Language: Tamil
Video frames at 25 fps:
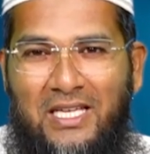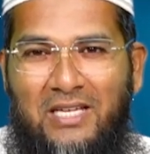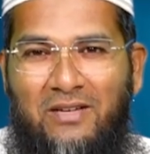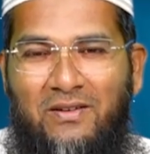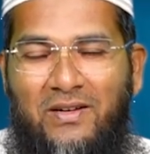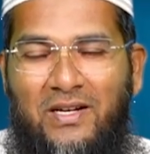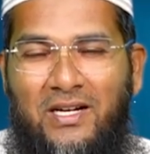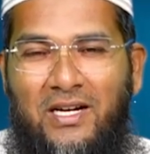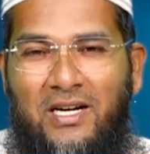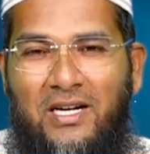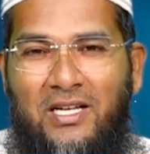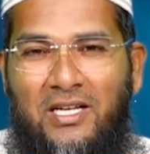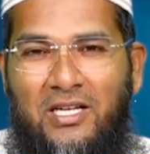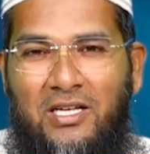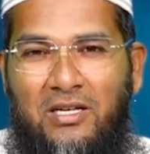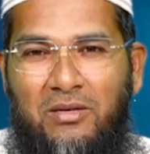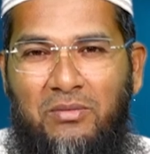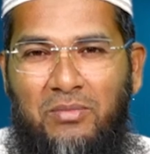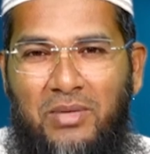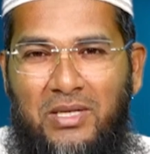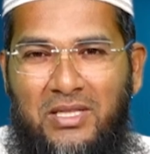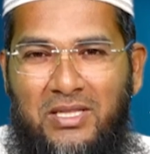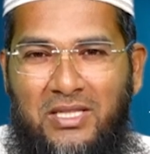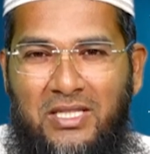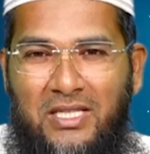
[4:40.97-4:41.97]
இவர்களுக்கு
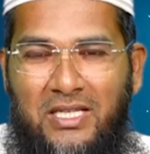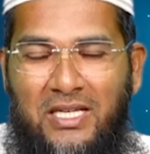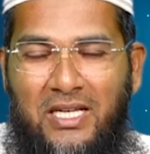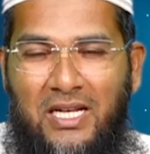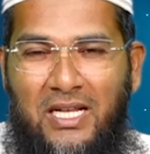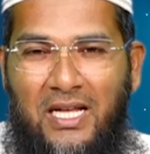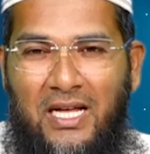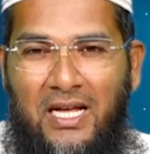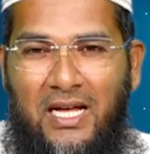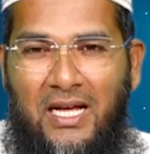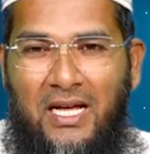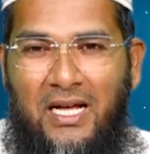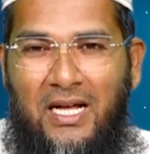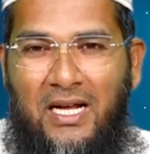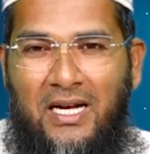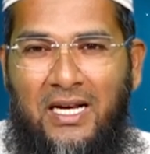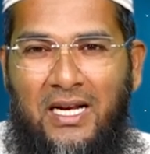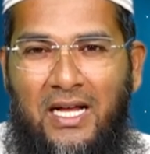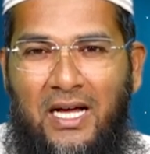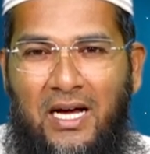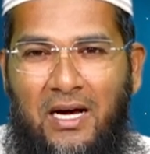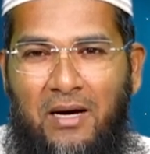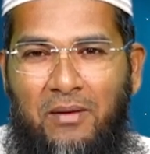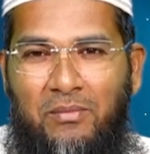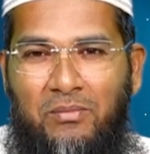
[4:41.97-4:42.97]
மத்தியில்
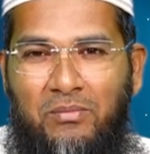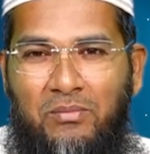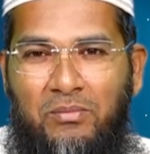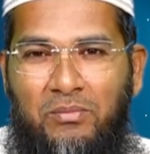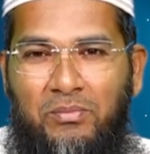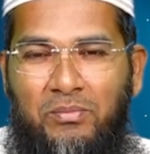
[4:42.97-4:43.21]
நாம்